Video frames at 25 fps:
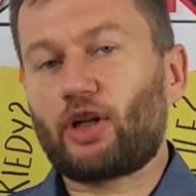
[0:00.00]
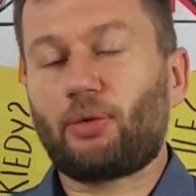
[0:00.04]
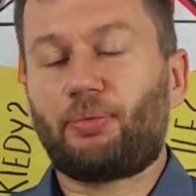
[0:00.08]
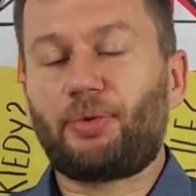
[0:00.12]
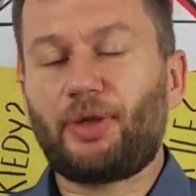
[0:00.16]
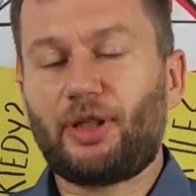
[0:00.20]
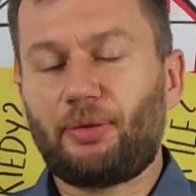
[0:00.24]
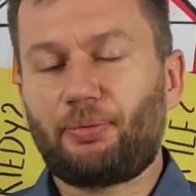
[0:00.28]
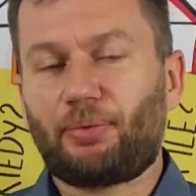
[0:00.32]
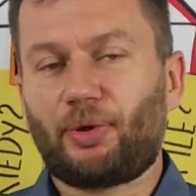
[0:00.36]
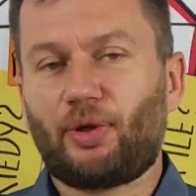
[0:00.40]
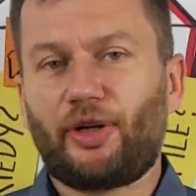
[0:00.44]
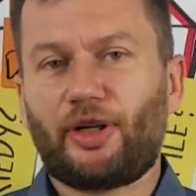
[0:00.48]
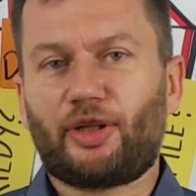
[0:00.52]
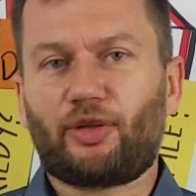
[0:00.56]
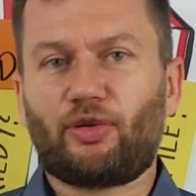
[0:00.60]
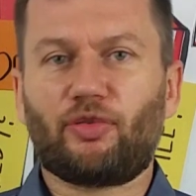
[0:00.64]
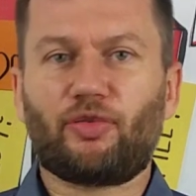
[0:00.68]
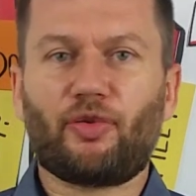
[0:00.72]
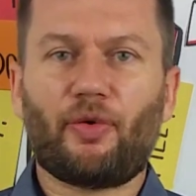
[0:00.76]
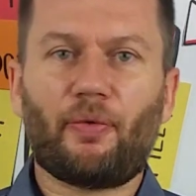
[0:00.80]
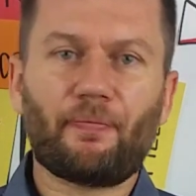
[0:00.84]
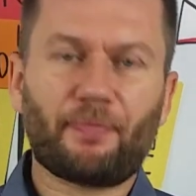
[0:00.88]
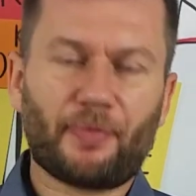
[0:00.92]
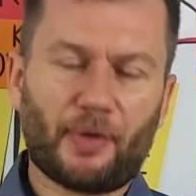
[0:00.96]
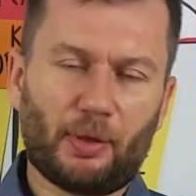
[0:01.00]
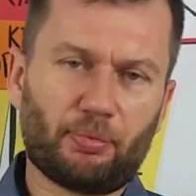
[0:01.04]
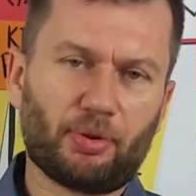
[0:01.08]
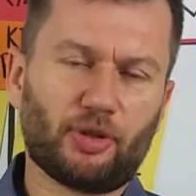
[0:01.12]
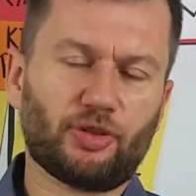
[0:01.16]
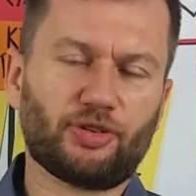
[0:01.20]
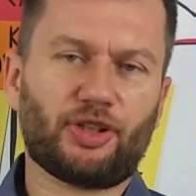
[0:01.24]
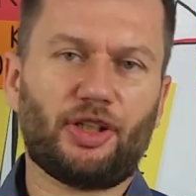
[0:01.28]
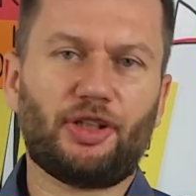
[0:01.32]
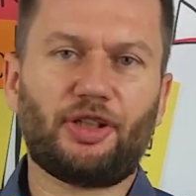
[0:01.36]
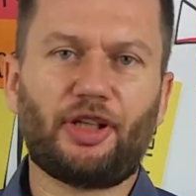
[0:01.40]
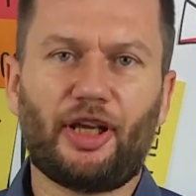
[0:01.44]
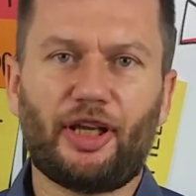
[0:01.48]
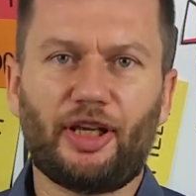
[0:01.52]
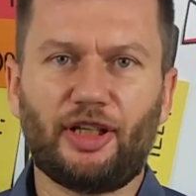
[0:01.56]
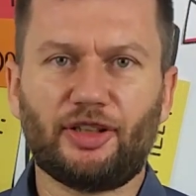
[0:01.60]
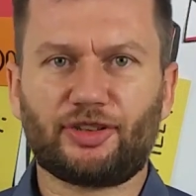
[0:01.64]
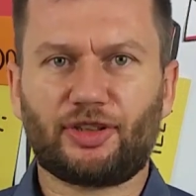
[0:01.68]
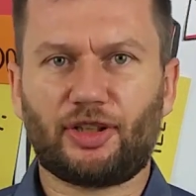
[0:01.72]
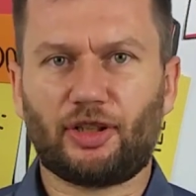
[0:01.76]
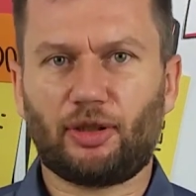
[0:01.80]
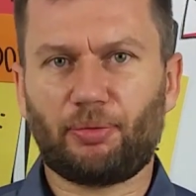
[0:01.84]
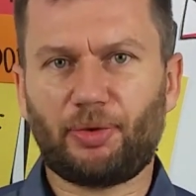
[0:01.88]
robienie projektów proste nie jest.